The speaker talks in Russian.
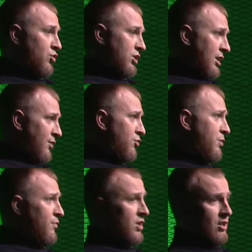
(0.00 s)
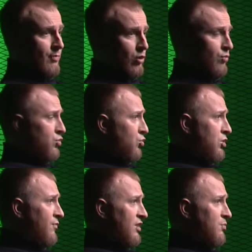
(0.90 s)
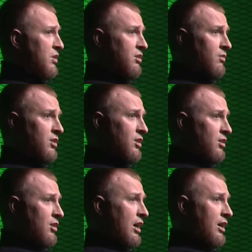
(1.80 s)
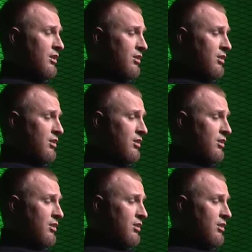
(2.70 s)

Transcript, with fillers: может одного поменять, потом с другим воспитывать, а